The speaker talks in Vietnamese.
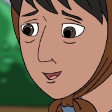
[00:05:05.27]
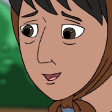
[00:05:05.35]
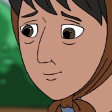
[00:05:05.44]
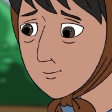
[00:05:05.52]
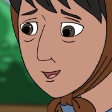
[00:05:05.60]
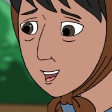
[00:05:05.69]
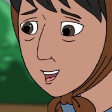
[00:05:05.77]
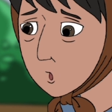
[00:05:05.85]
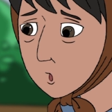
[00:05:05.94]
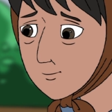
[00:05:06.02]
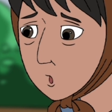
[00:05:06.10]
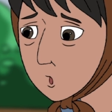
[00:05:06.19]
Thôi,
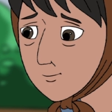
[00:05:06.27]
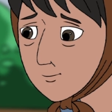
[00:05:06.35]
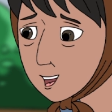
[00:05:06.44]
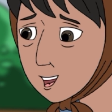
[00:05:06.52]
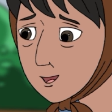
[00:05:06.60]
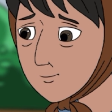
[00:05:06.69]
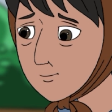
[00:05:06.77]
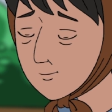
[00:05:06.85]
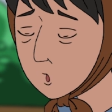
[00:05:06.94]
con đi nấu cơm đi,